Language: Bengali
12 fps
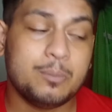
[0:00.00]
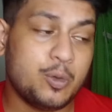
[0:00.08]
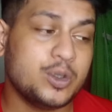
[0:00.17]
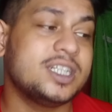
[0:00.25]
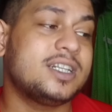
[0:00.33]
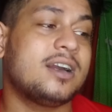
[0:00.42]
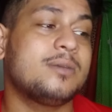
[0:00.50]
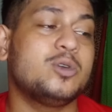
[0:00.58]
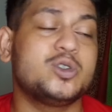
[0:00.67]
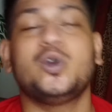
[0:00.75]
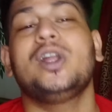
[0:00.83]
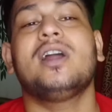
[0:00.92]
বসে থাকবো
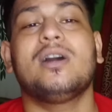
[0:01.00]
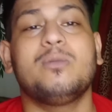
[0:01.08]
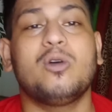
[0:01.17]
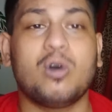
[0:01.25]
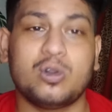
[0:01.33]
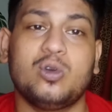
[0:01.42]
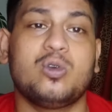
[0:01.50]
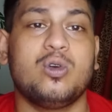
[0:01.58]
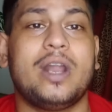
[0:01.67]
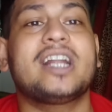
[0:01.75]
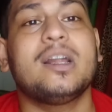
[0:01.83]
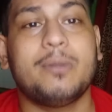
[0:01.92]
শুয়ে থাকবো
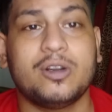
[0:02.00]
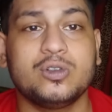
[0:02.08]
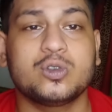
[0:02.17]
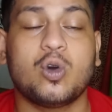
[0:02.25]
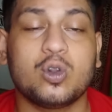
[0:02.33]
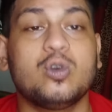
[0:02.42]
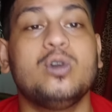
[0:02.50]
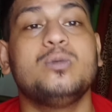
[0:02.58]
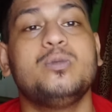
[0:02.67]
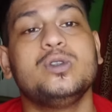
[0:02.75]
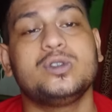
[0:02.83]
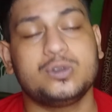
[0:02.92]
কতক্ষণ একটা মানুষ কতক্ষণ
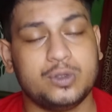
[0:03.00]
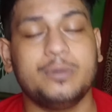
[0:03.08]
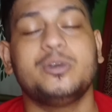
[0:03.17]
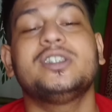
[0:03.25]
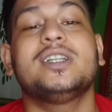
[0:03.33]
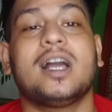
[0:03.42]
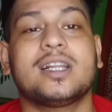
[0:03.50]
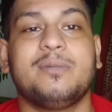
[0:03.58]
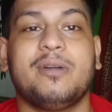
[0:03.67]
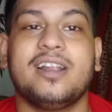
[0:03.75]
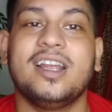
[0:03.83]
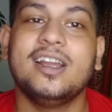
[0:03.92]
শুয়ে বসে থাকতে
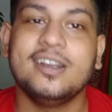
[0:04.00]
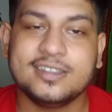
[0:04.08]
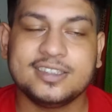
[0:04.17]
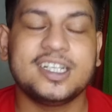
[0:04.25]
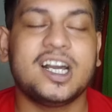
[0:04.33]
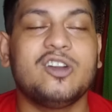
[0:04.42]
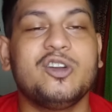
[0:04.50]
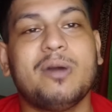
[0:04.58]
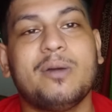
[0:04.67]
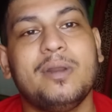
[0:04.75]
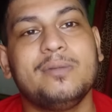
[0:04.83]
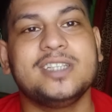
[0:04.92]
পারে যে কারণে
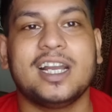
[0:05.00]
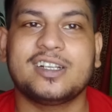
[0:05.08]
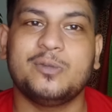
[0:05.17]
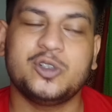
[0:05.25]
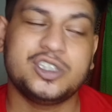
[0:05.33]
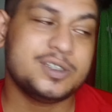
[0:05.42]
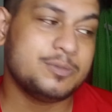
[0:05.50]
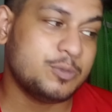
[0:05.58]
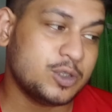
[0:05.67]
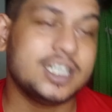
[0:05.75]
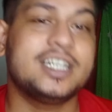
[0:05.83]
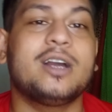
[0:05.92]
ভাবলাম যে একটা বসে
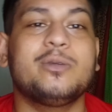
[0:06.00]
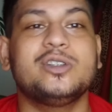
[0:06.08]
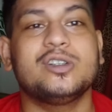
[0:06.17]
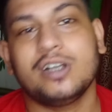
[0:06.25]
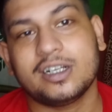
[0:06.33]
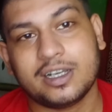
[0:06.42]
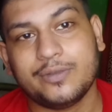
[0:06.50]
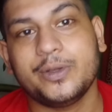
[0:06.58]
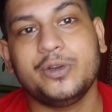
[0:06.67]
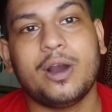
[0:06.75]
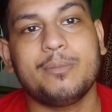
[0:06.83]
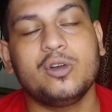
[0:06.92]
বসেই থাকবো যখন একটা
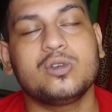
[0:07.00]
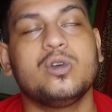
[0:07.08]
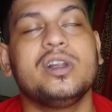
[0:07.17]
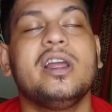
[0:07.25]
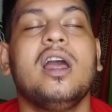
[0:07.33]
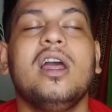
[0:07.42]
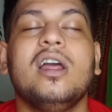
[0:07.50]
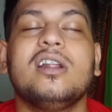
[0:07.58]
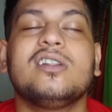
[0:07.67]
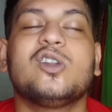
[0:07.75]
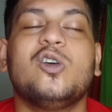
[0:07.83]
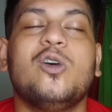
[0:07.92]
ভিডিও আপলোড করি
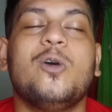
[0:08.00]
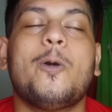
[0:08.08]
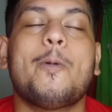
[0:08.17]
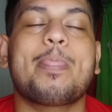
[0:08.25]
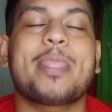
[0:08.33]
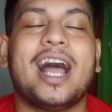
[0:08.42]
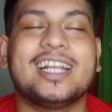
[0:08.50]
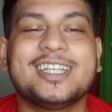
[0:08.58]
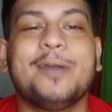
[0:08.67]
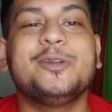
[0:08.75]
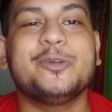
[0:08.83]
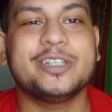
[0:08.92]
তো
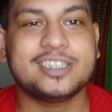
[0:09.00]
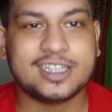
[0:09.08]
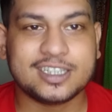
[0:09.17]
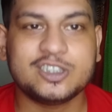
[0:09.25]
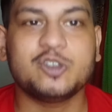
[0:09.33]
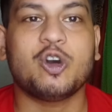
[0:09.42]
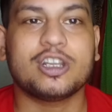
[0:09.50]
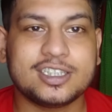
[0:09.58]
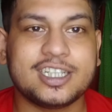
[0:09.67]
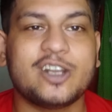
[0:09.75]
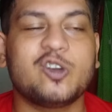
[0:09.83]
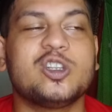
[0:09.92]
আজকে আমি তোমাদের সাথে কিছু কথা
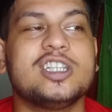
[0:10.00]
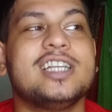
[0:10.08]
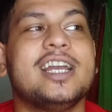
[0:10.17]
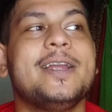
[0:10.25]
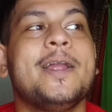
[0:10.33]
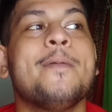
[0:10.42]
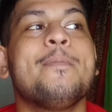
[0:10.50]
শেয়ার করতে চাই